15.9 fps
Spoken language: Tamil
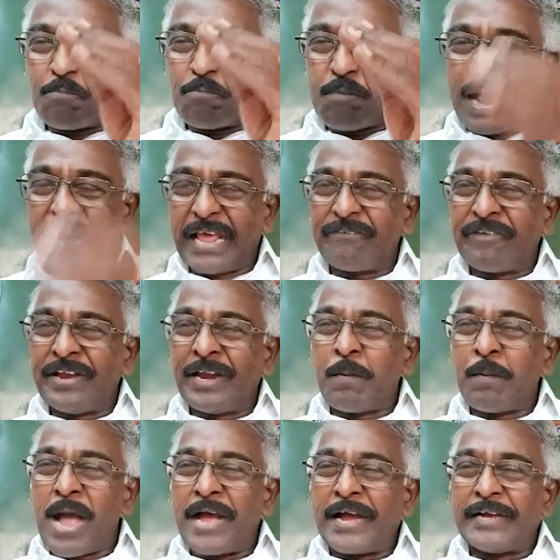
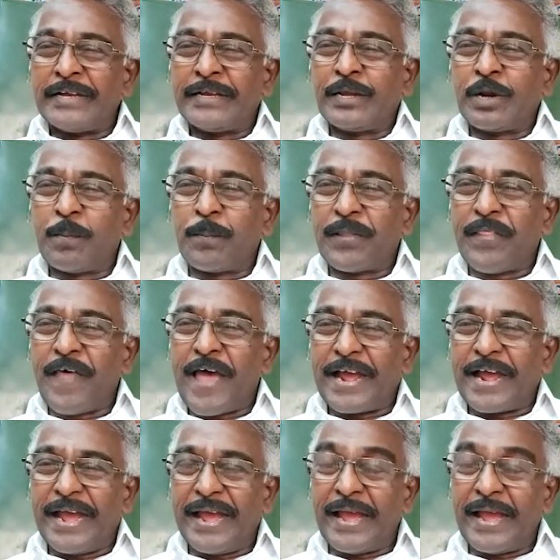பலவீனமாக இருப்பதாக